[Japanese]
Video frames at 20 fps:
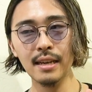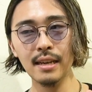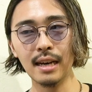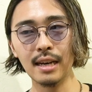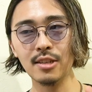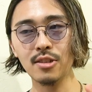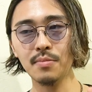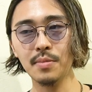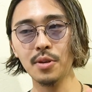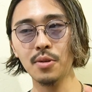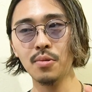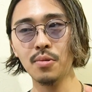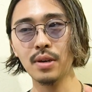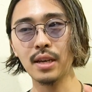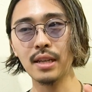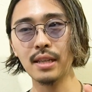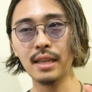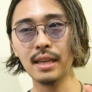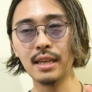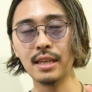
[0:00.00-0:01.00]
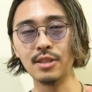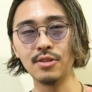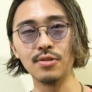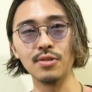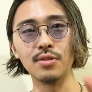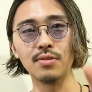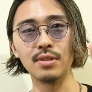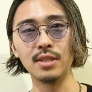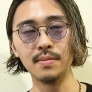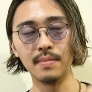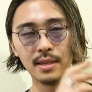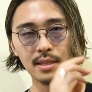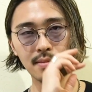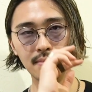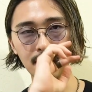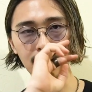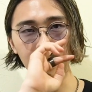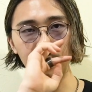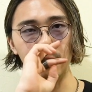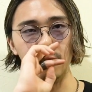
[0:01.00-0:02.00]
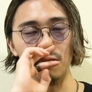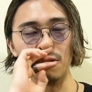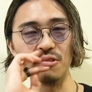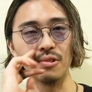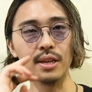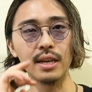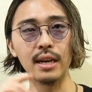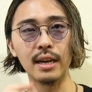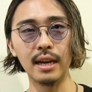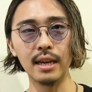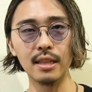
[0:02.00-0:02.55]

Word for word: 遊びほうけて就職しますみたいなの多いか